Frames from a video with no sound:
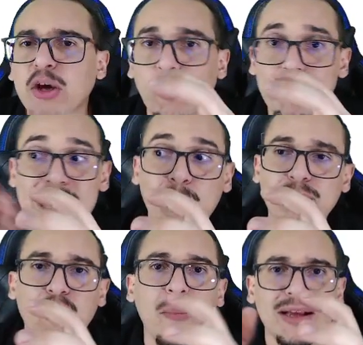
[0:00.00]
Eu pego a
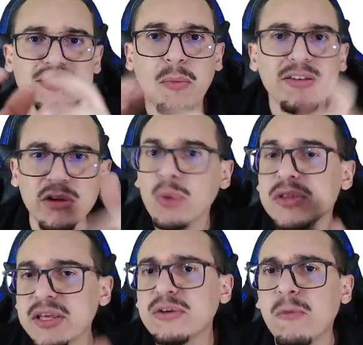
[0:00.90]
informação, mas eu não
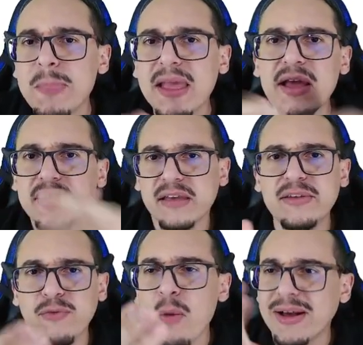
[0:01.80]
digo que essa
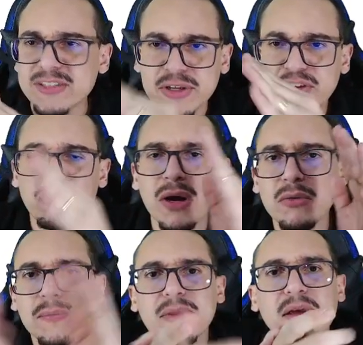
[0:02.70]
informação é de João.